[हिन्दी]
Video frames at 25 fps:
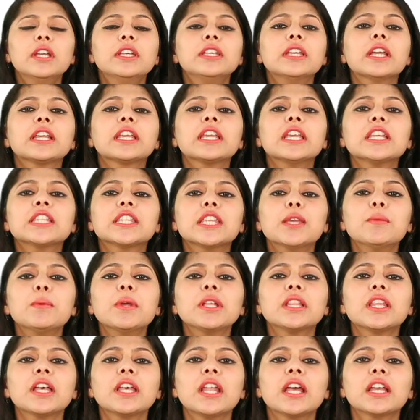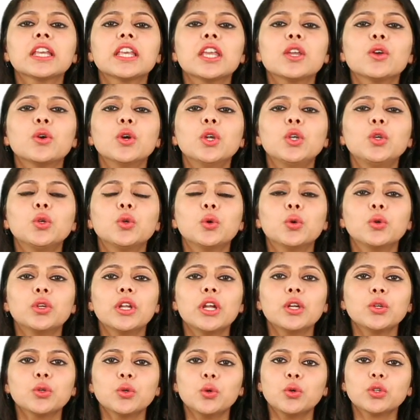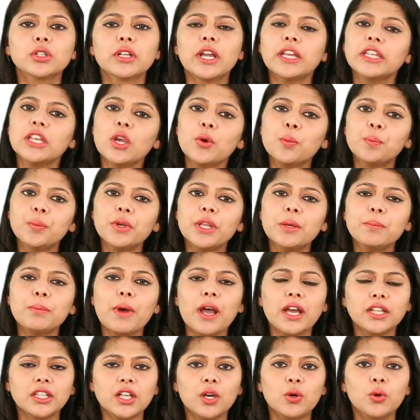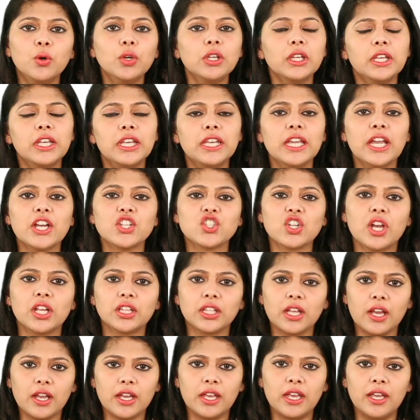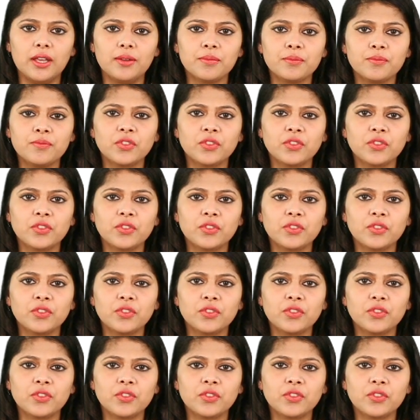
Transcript: या किसी भी तरह की कोई टोना टोटका या ऊपरी बाधा हो किया जाता है